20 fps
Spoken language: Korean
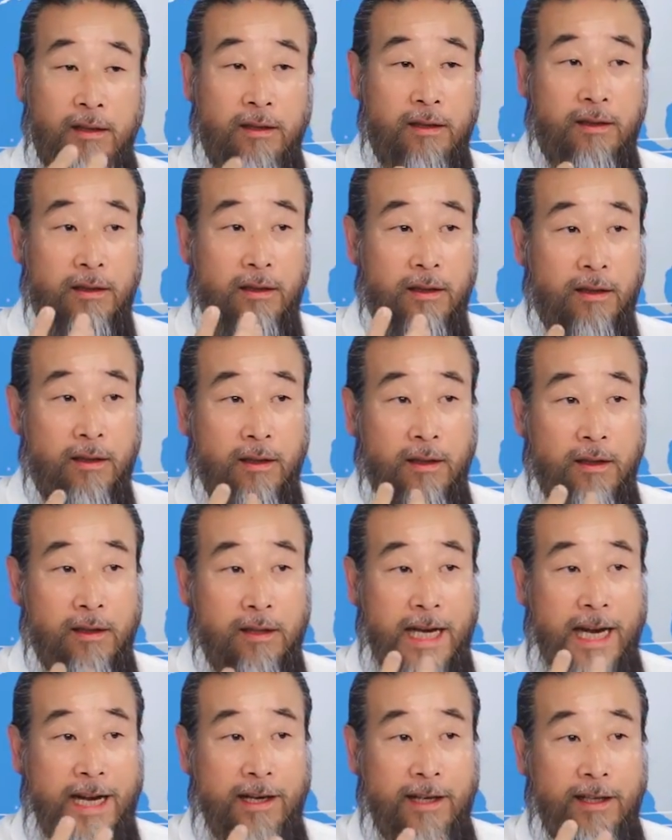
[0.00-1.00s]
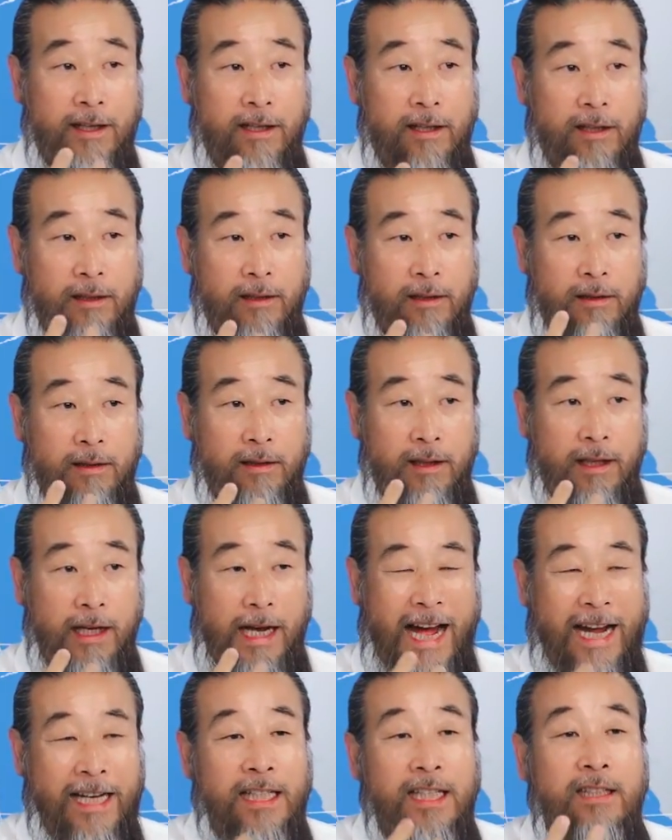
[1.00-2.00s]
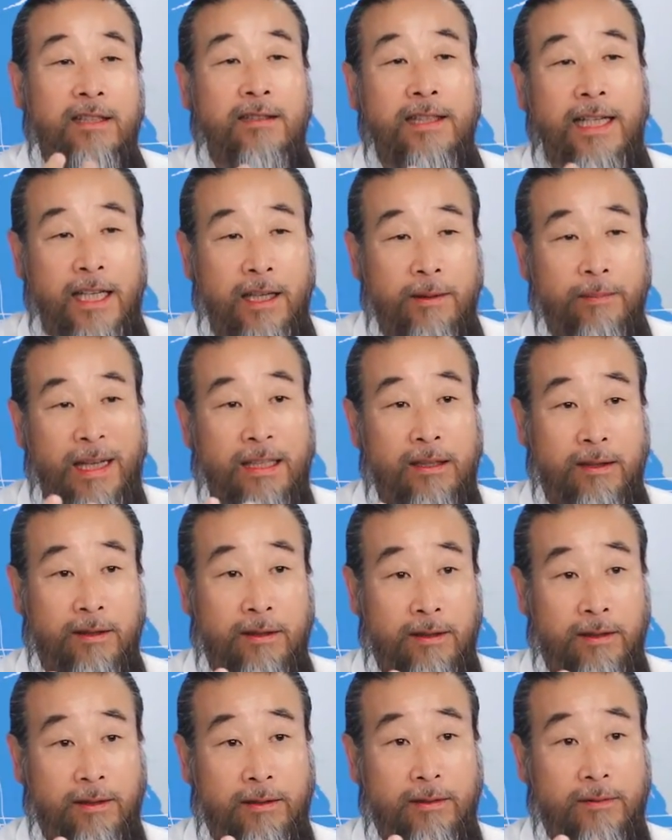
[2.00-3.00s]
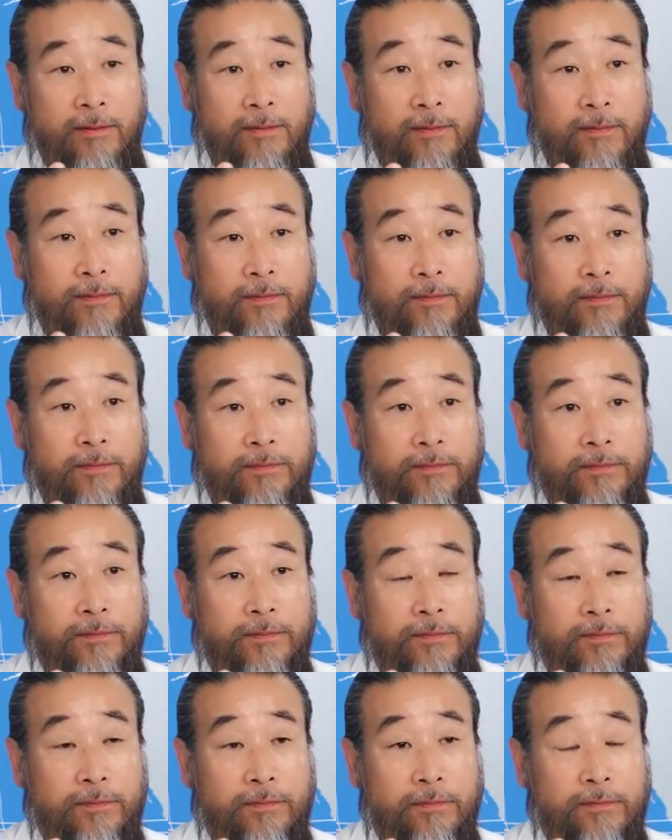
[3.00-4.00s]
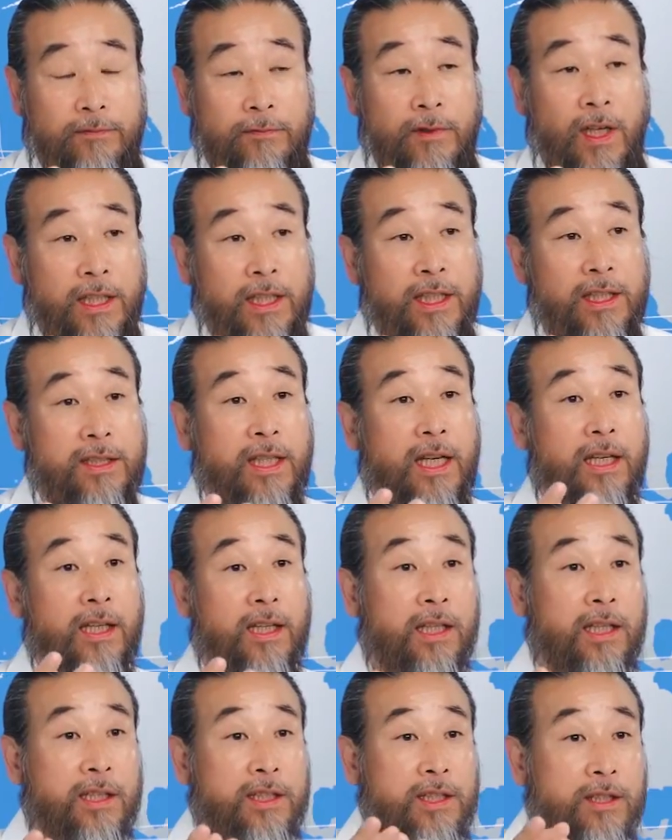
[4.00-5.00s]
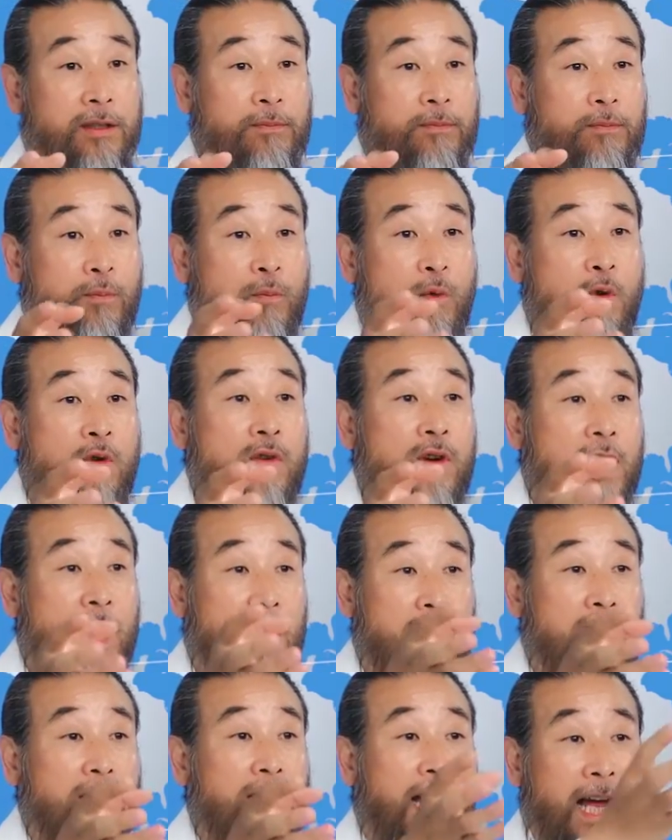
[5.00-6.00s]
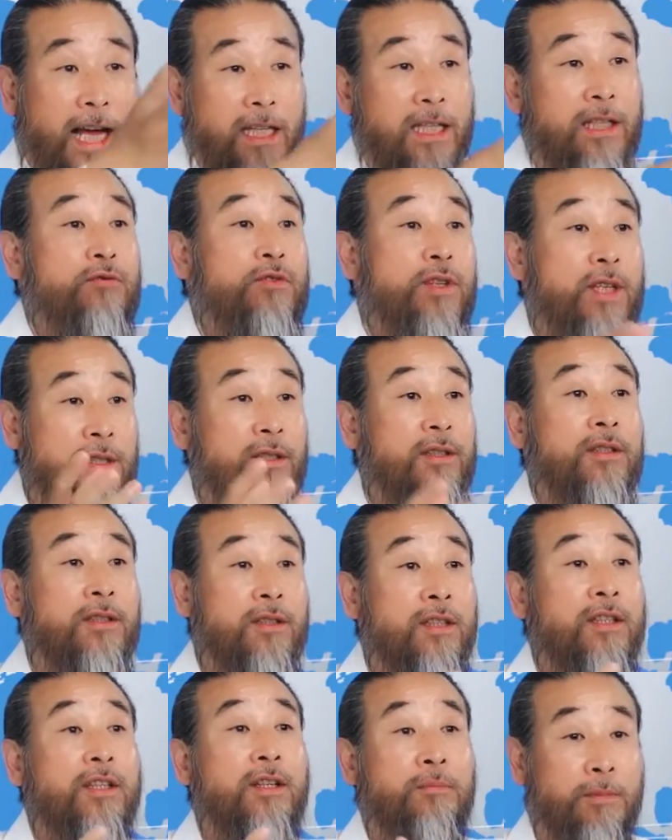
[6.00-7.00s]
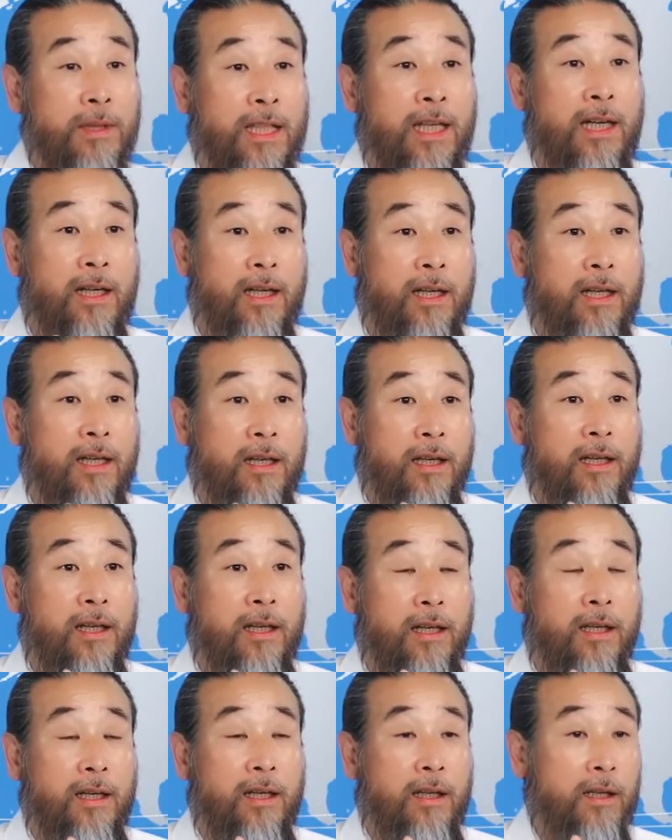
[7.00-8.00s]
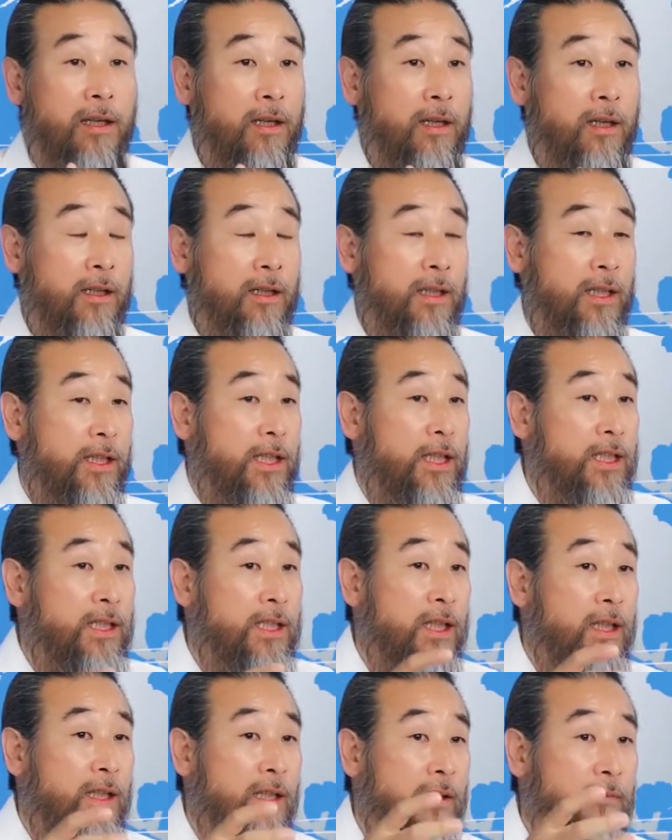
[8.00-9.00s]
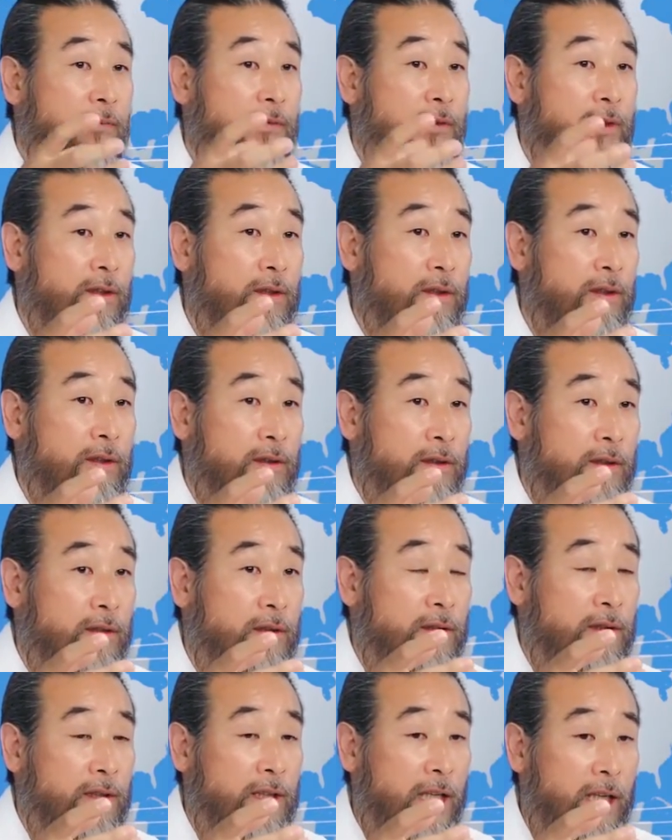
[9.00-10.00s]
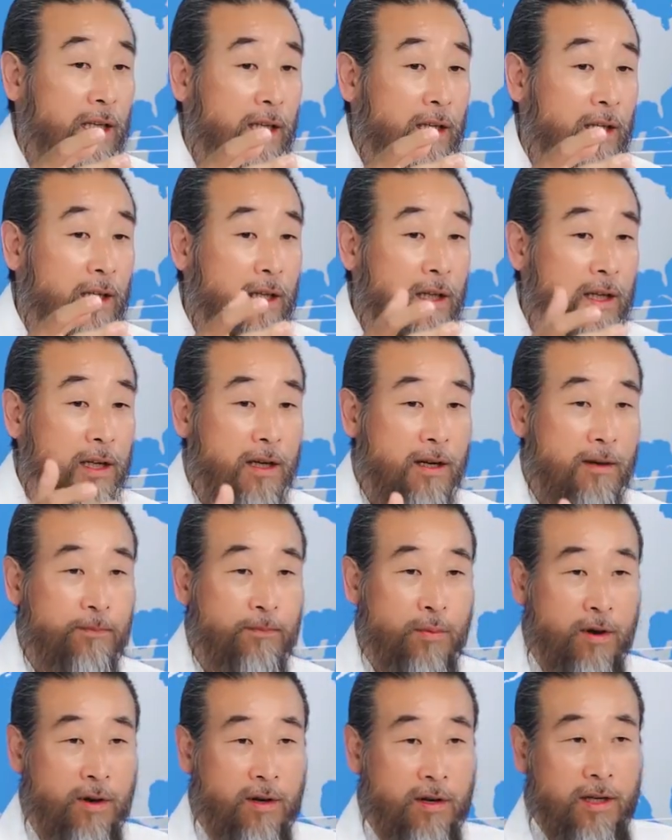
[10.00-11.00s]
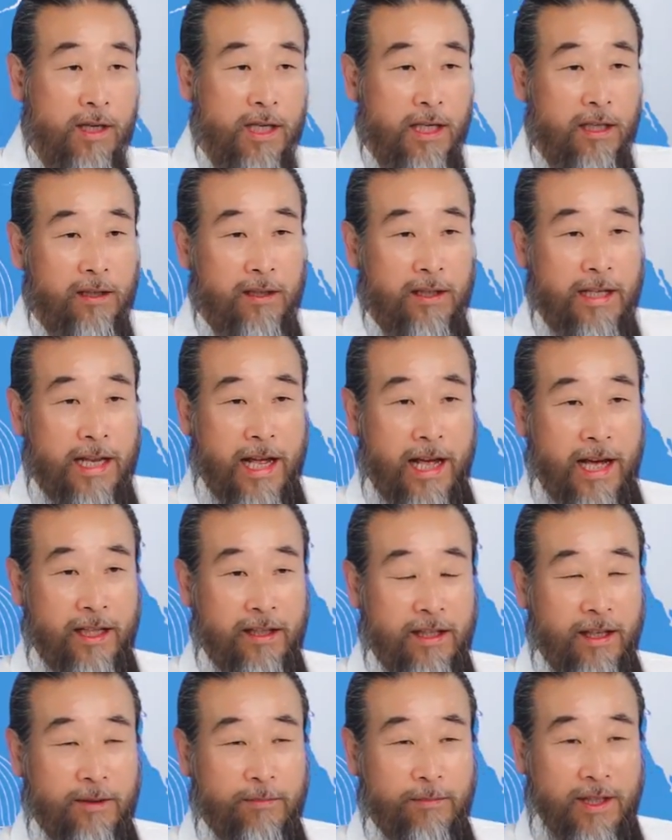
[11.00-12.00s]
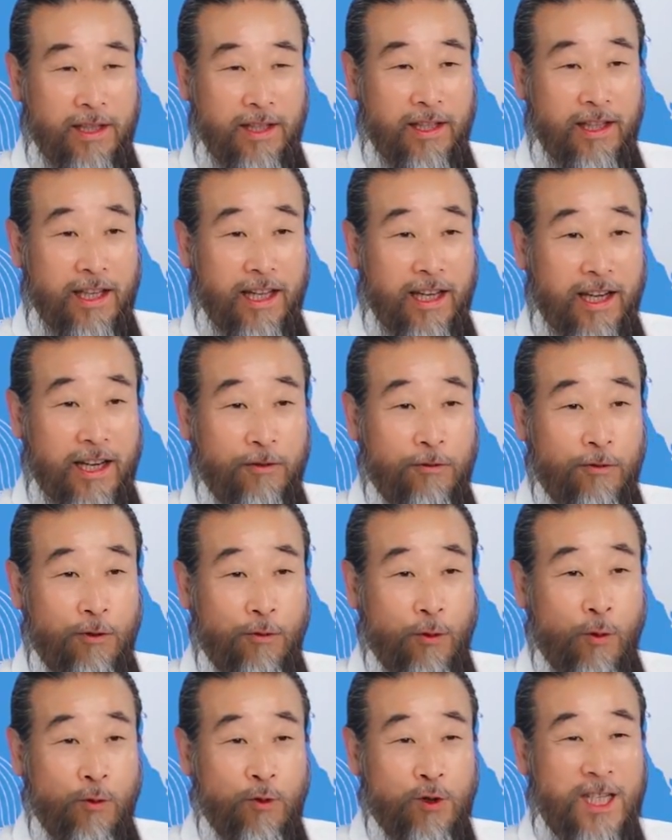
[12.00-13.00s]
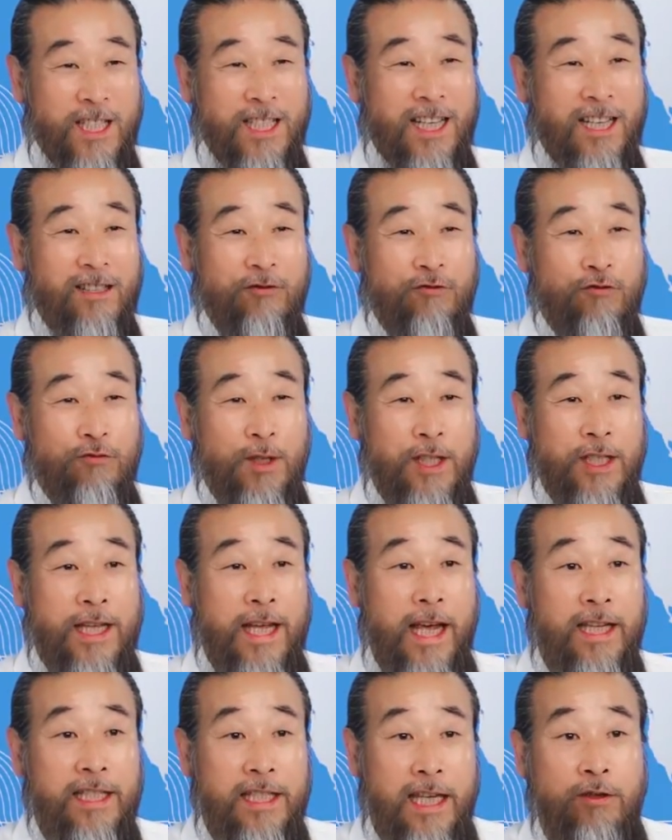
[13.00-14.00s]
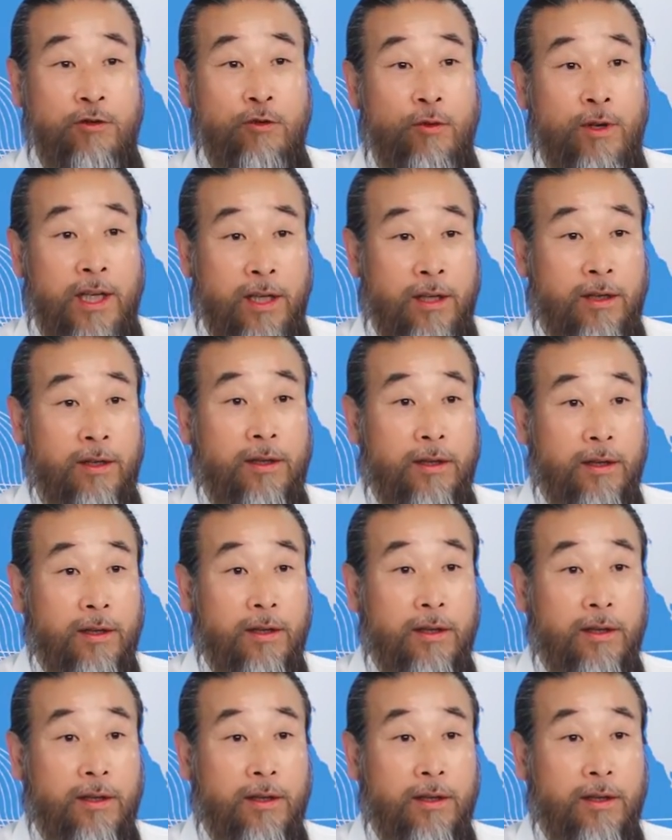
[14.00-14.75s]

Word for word: 그 잘 안 일어나게 만들어요 예, 이 사회에 지금 뭔가를 하기 위해서 그러는 겁니다 근데 이 사람들은 그런데 뭔가를 내한테 뭐 이렇게 갖고 공치사를 주면 굉장히 좋아해요.